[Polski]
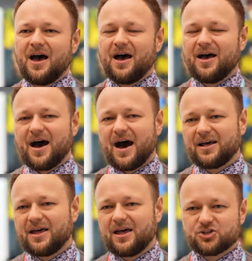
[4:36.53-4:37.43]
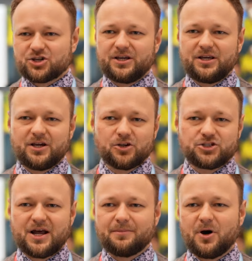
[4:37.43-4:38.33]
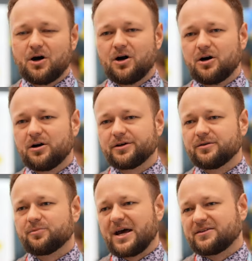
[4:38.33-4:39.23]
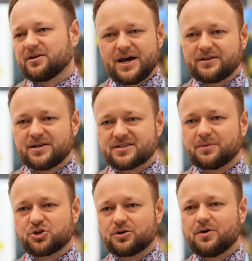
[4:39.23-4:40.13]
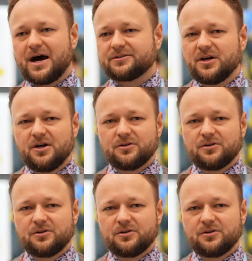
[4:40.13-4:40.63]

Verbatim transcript: e, ale jeżeli chodzi nam o brand awareness na przykład,